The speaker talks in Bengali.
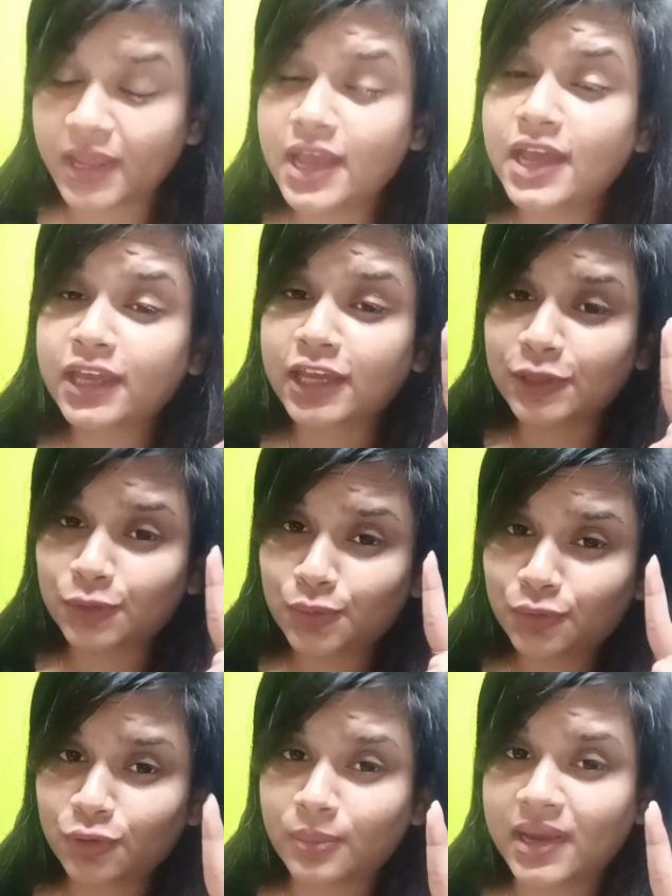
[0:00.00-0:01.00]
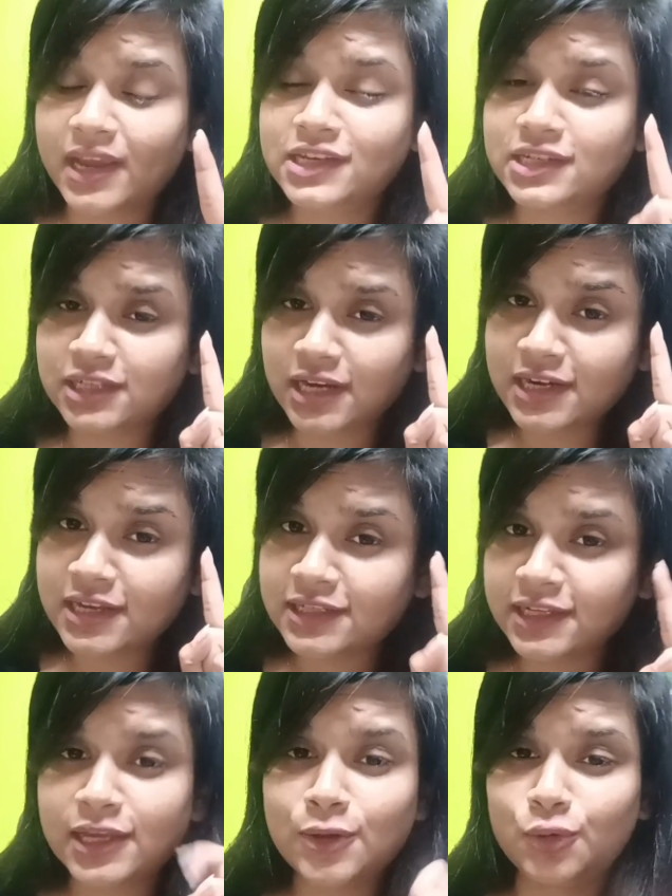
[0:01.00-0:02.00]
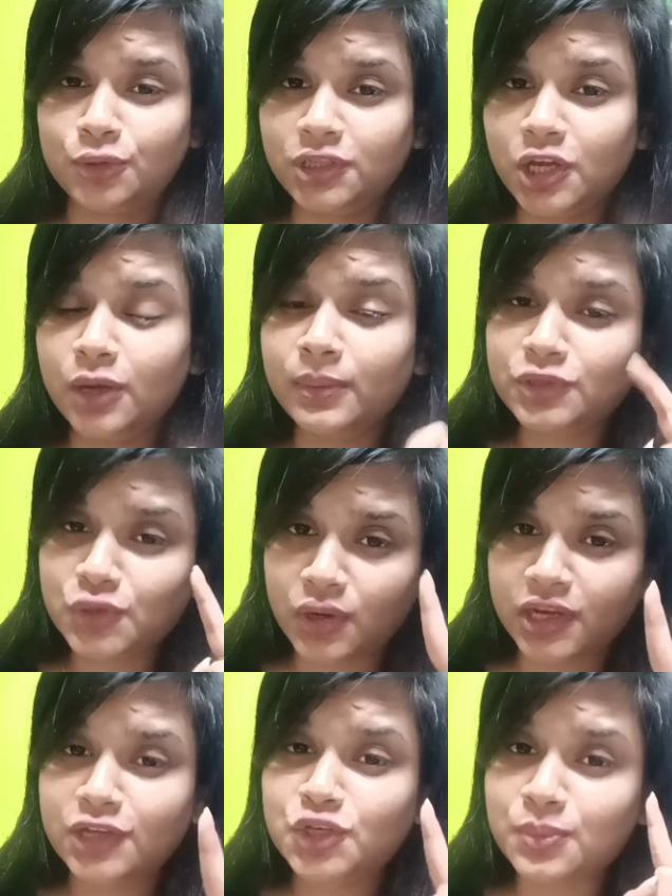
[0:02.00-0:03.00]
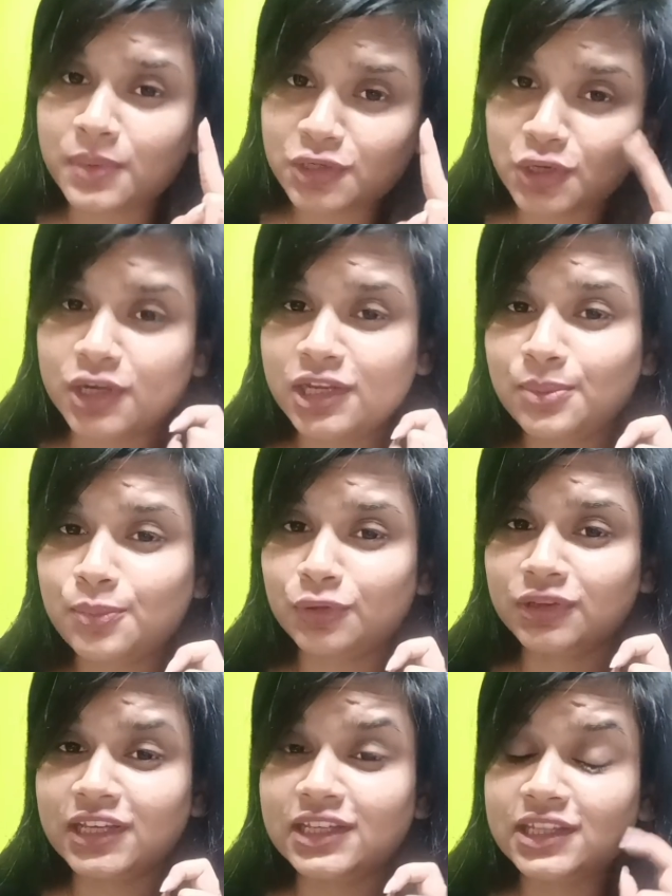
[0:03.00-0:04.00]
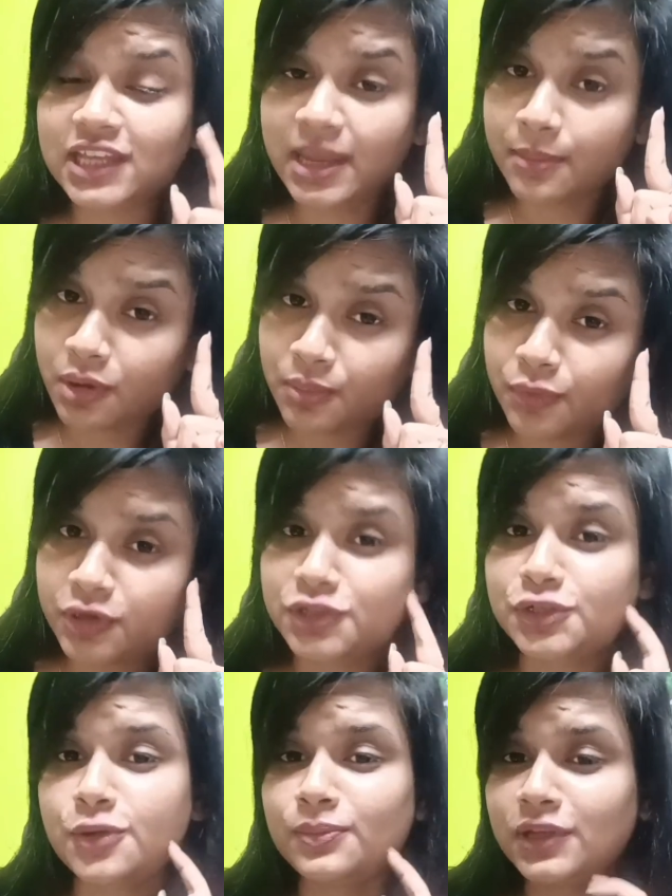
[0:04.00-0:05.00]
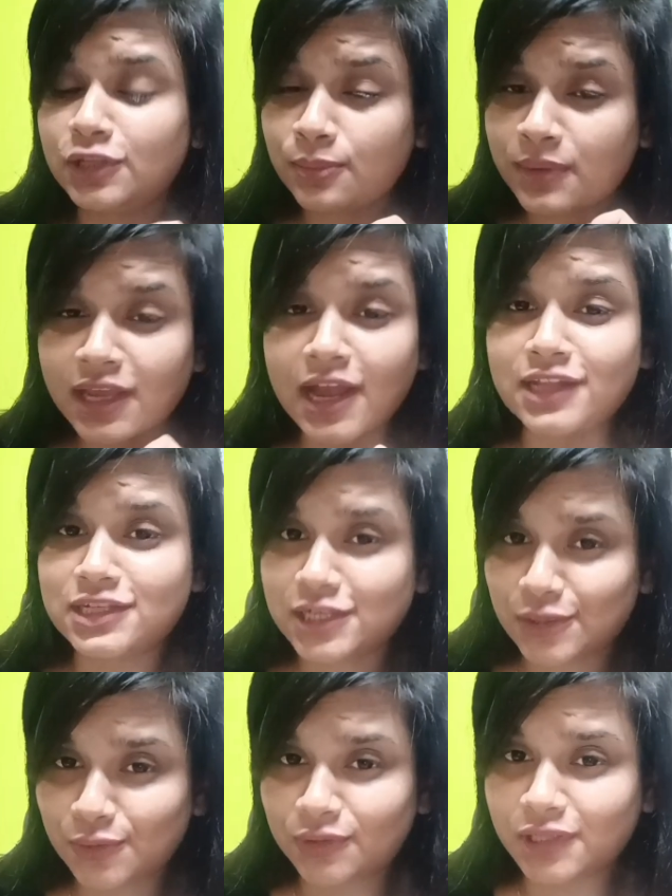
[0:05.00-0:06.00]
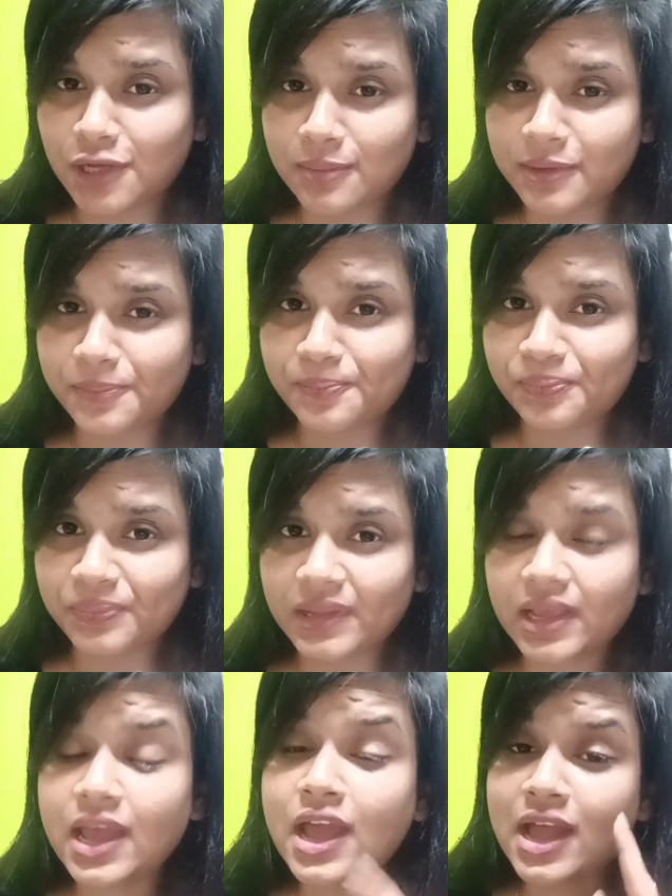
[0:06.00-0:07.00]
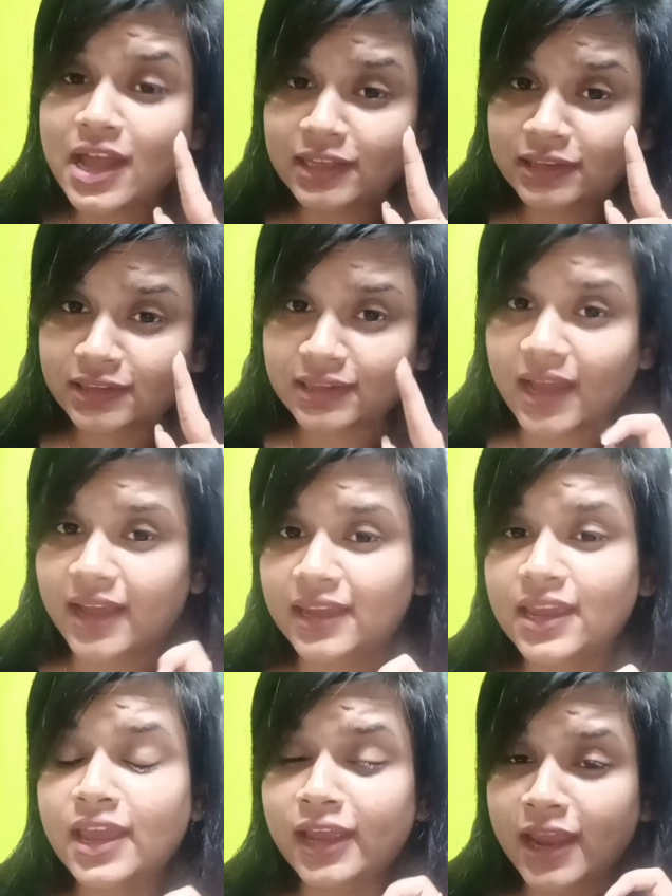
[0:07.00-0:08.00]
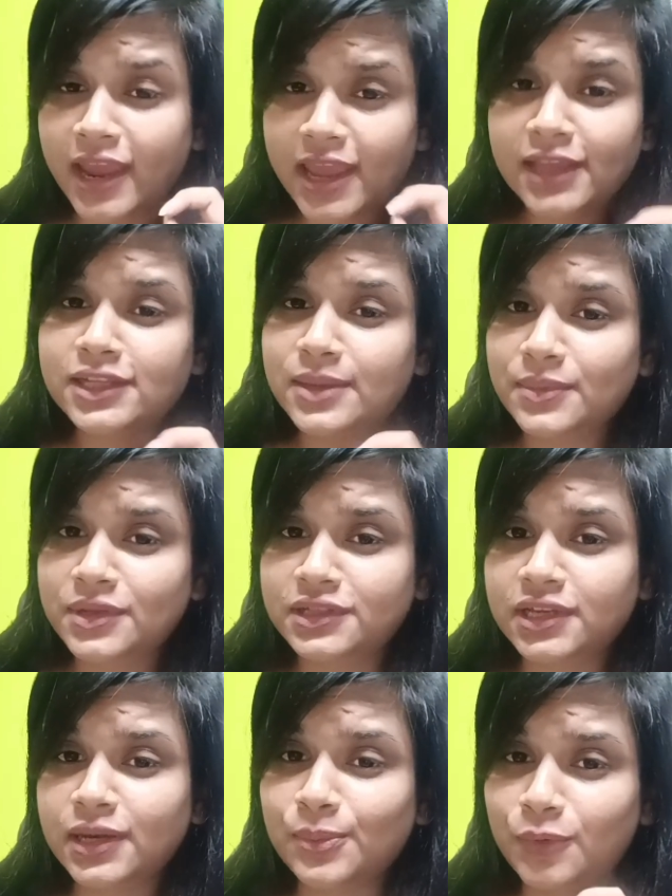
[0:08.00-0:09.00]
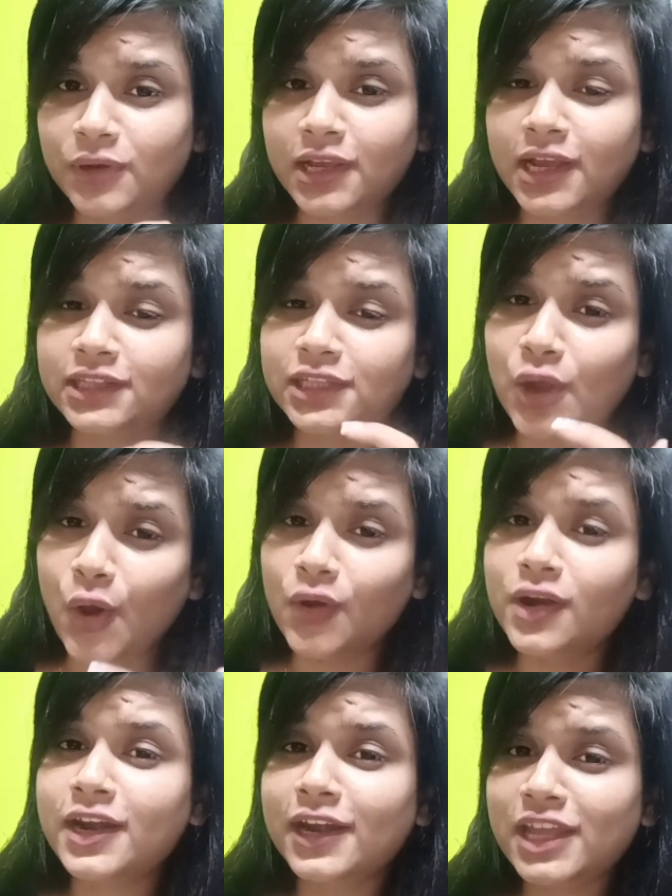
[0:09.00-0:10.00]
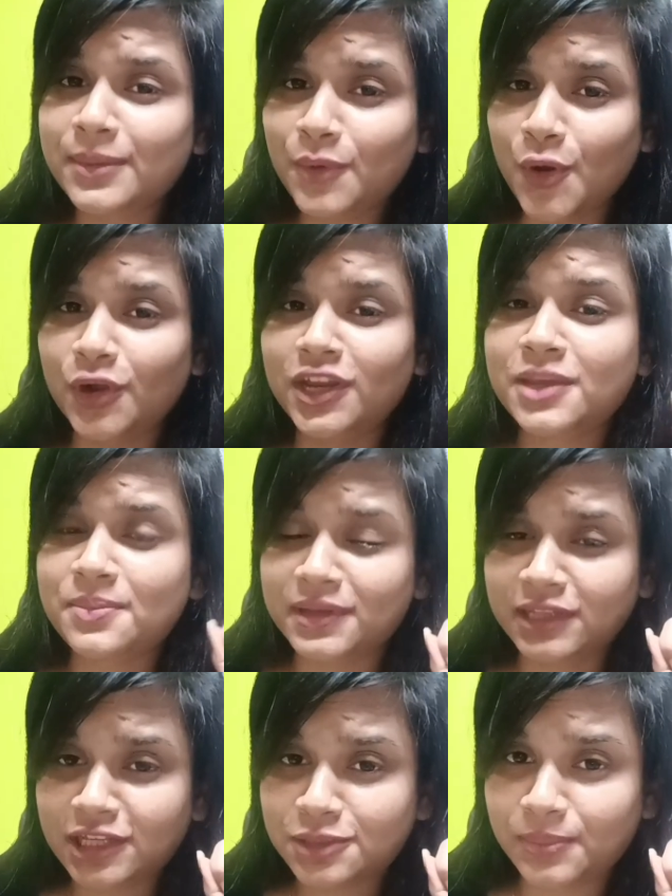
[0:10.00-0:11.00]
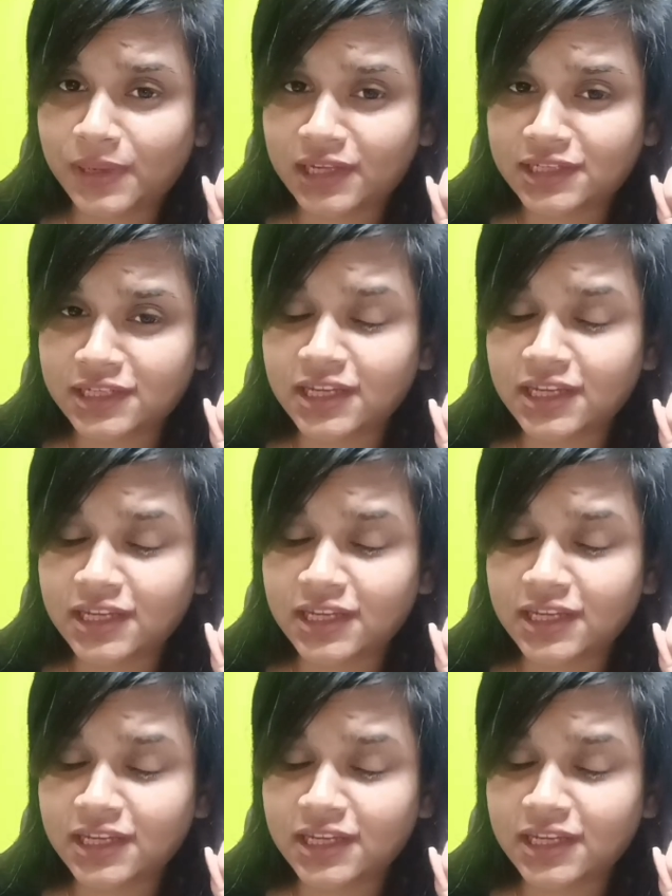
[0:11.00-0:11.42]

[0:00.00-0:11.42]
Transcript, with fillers: কিন্তু তোমাকে সেটা নিজেকে করতে হবে সঠিক সময় সঠিক বুদ্ধি দিয়ে এবং পরিশ্রম দিয়ে তোমাকে কাজটা করতে হবে তাই এই সেমিস্টারে পরীক্ষা দিয়ে অলরেডি আমি অনেক মেসেজ পেয়েছি